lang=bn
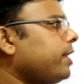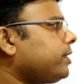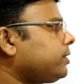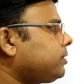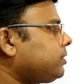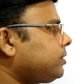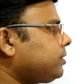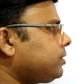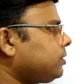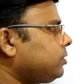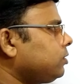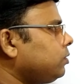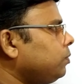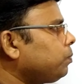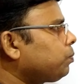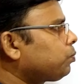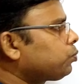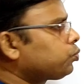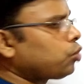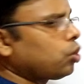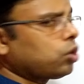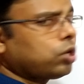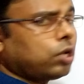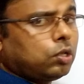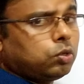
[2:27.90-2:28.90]
এস
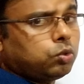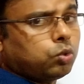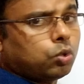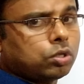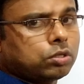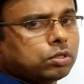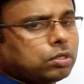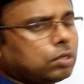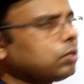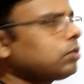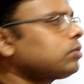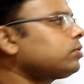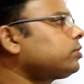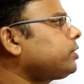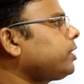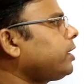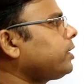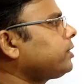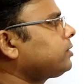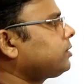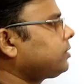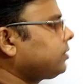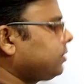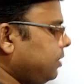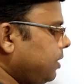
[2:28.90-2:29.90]
টোটাল দূরত্বটা হচ্ছে
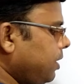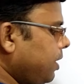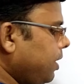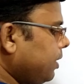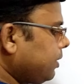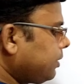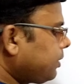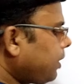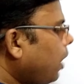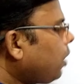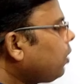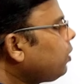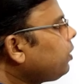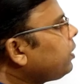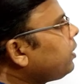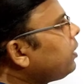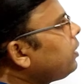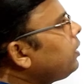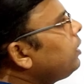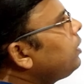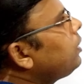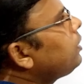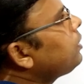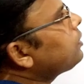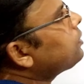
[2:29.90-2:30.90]
এস তাহলে
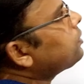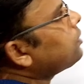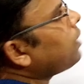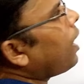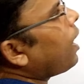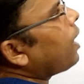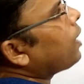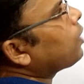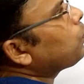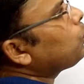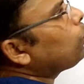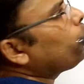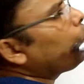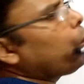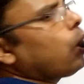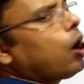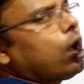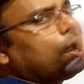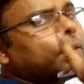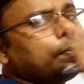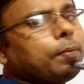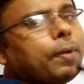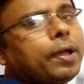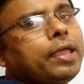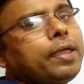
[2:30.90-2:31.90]
তার
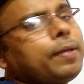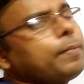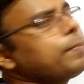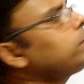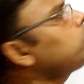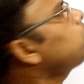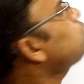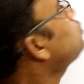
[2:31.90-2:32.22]
ওয়ান বাই এম